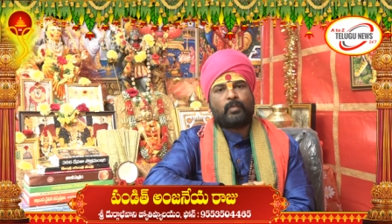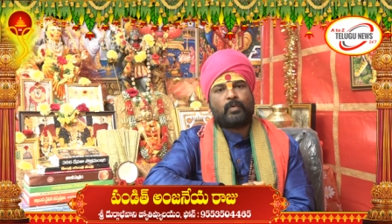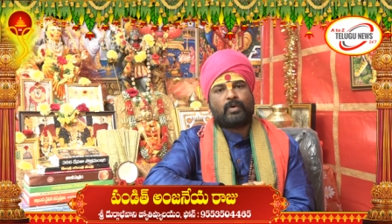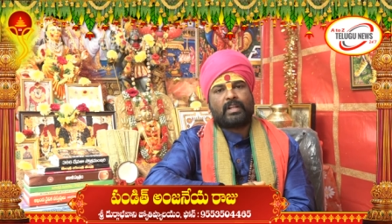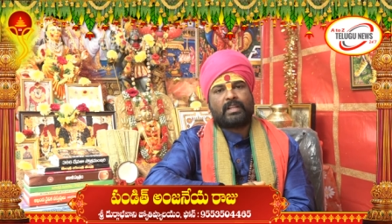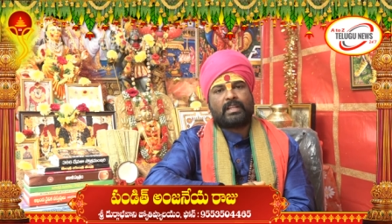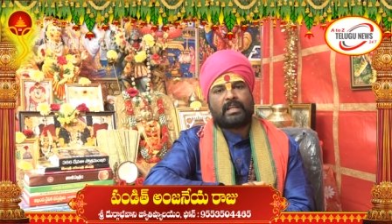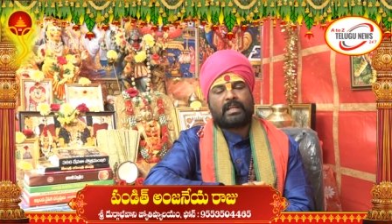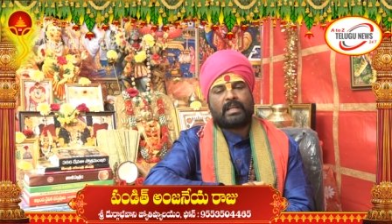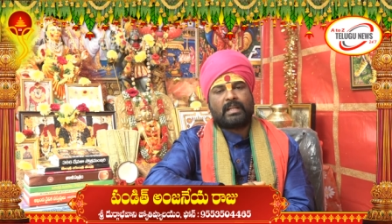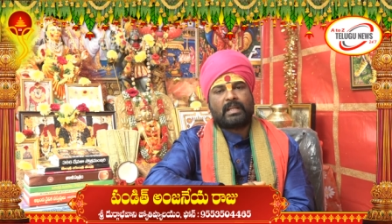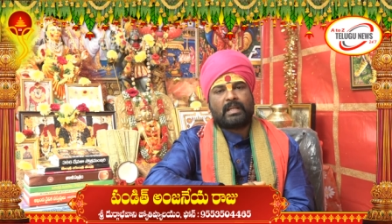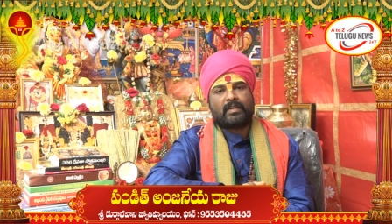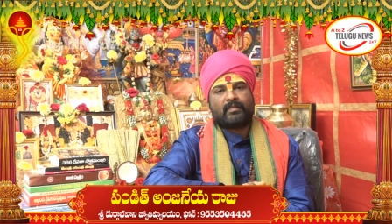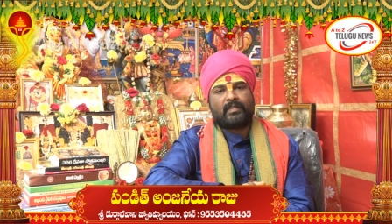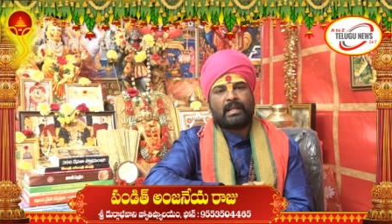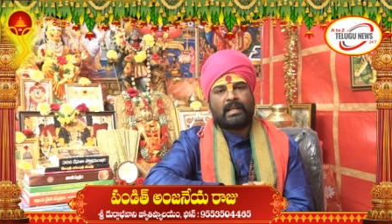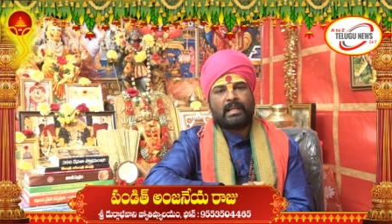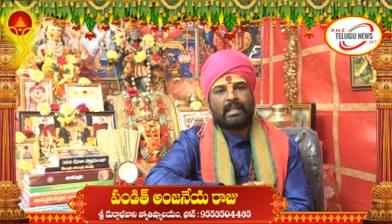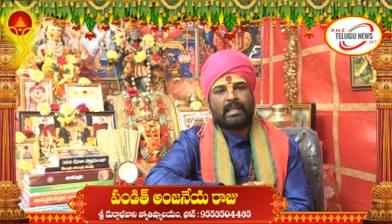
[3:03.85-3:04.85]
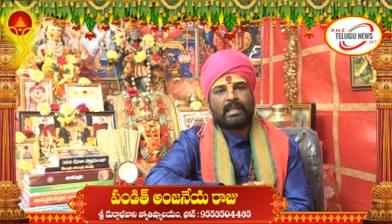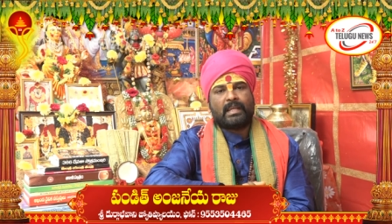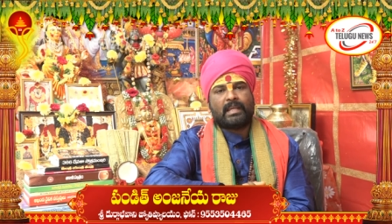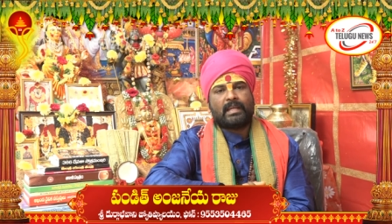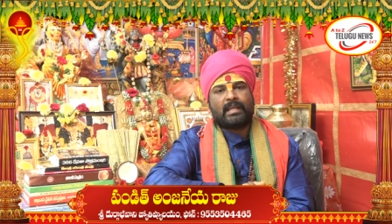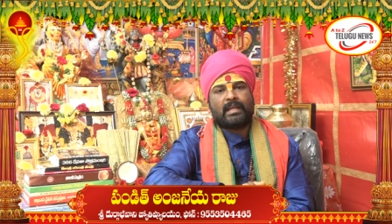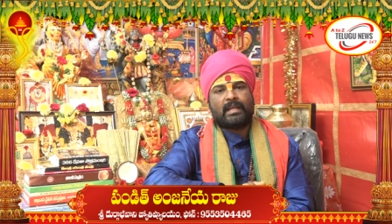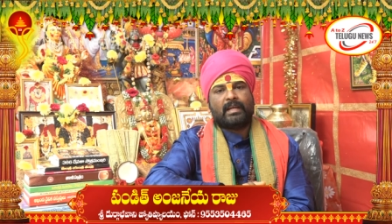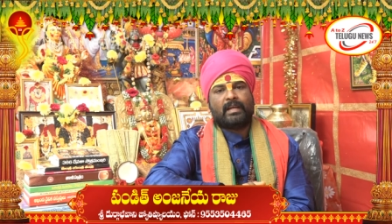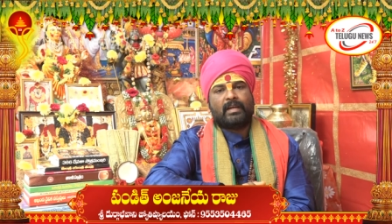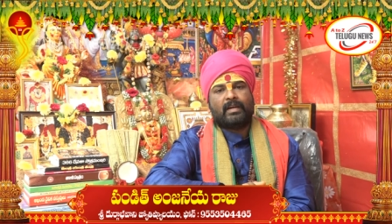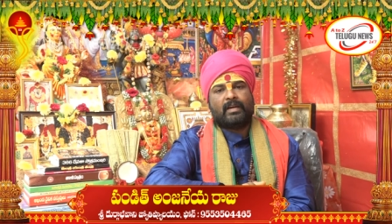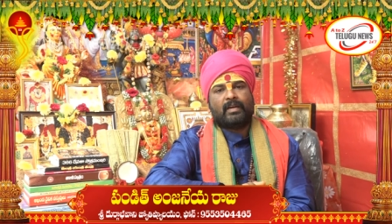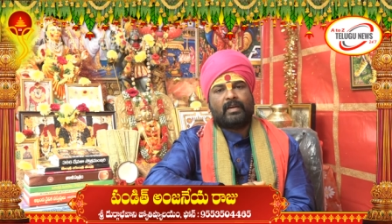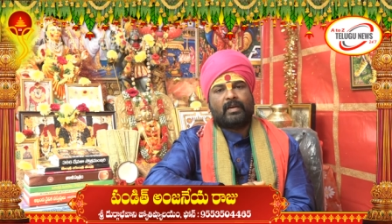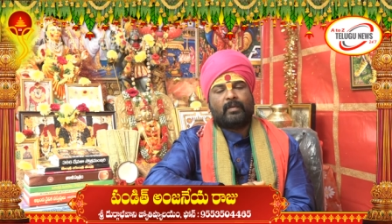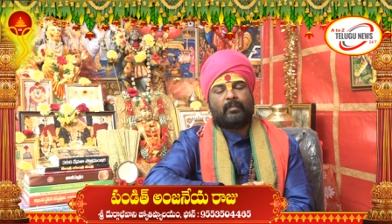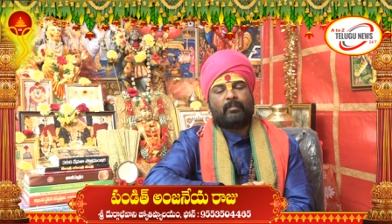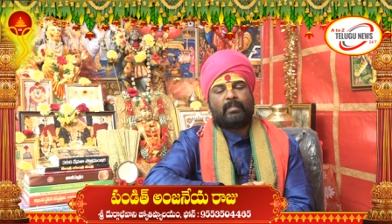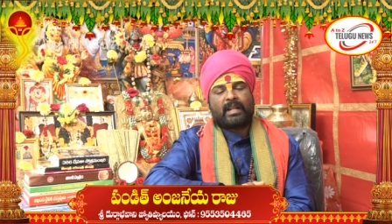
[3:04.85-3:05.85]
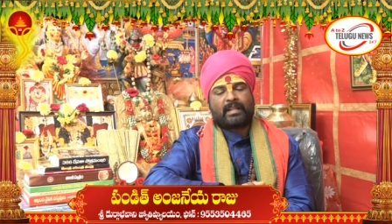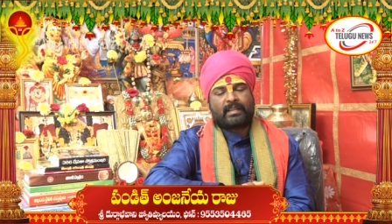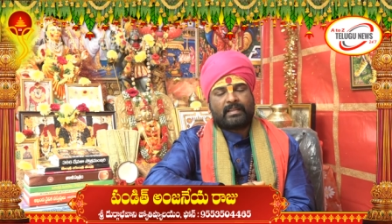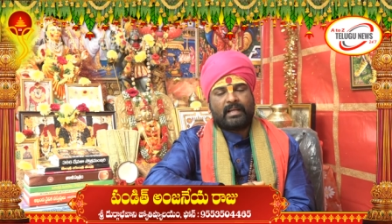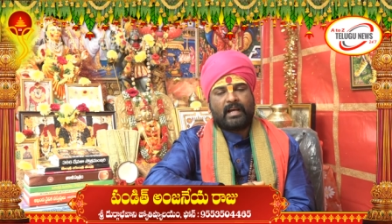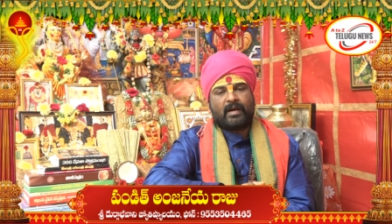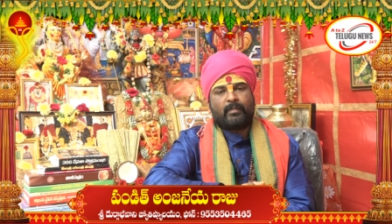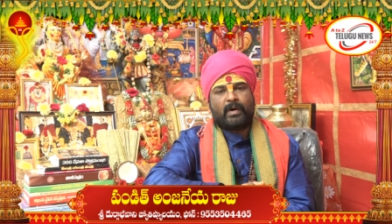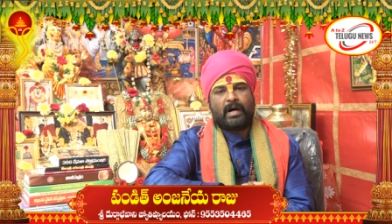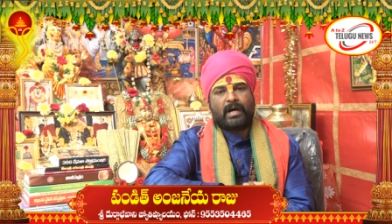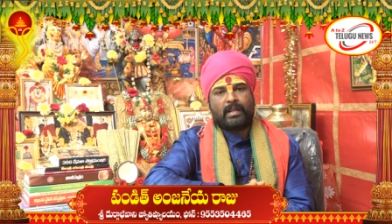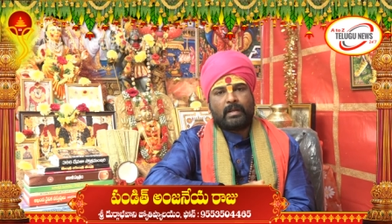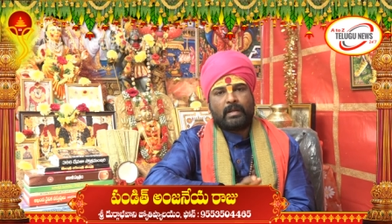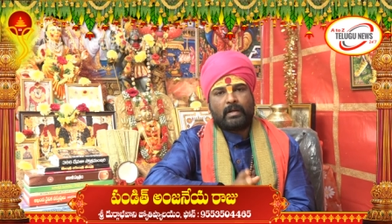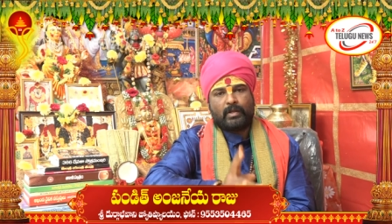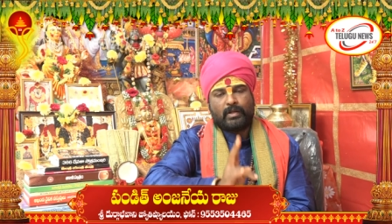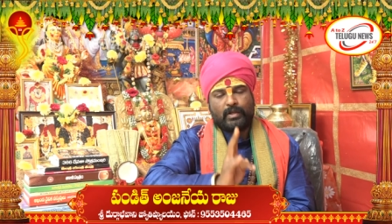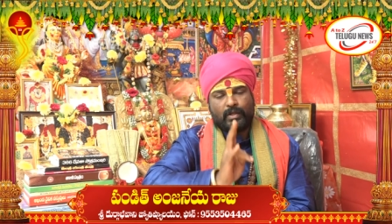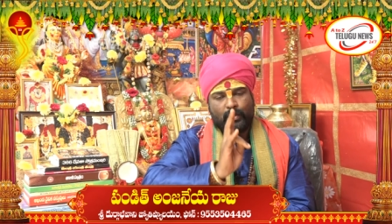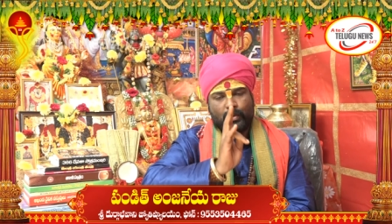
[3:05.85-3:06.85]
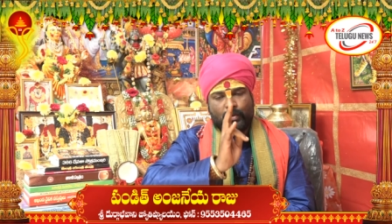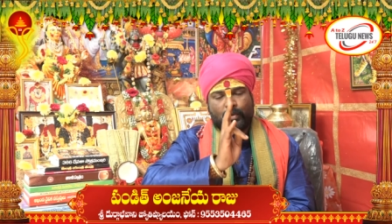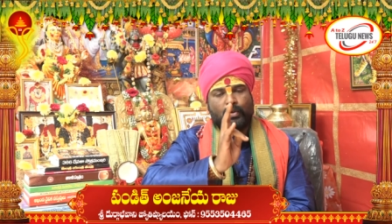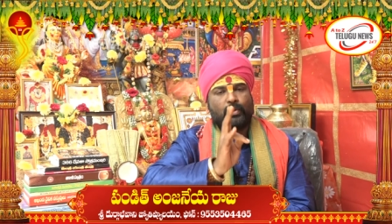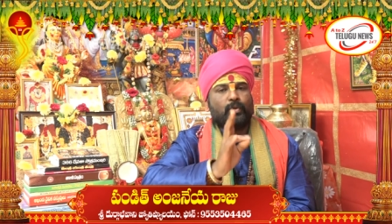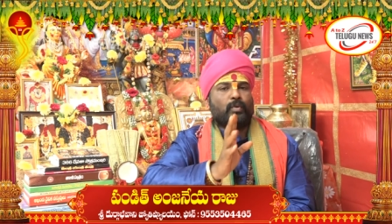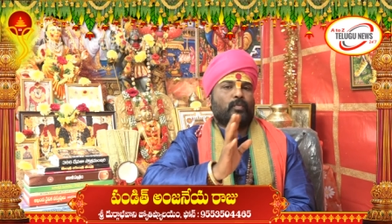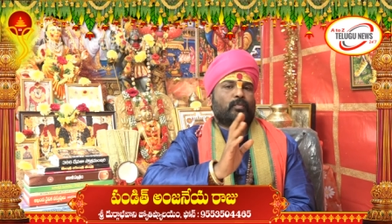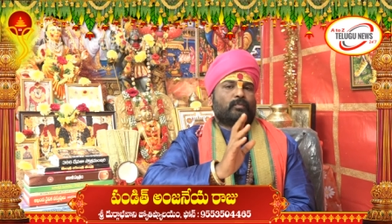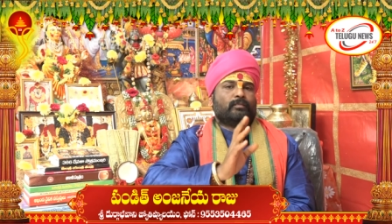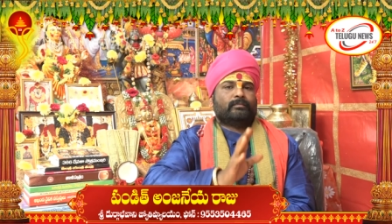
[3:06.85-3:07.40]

పుట్ట దగ్గరికి వెళ్ళి భర్త భార్యలు ఇరుగురు